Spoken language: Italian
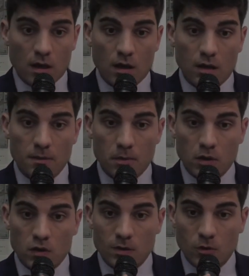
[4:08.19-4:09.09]
eh, di
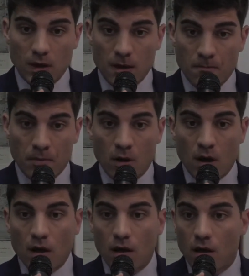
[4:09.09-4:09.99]
pochissimo tempo,
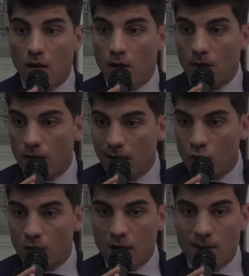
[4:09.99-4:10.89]
eh,
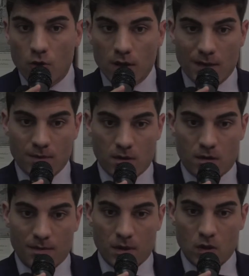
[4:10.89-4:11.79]
lavoreremo
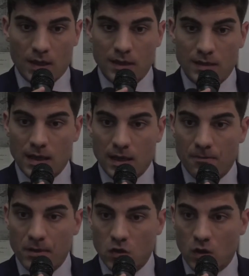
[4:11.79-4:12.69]
chiaramente per riorganizzare
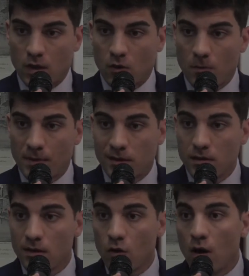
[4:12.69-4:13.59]
il personale non
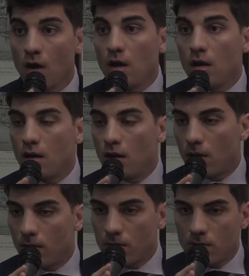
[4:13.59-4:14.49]
operativo, eh,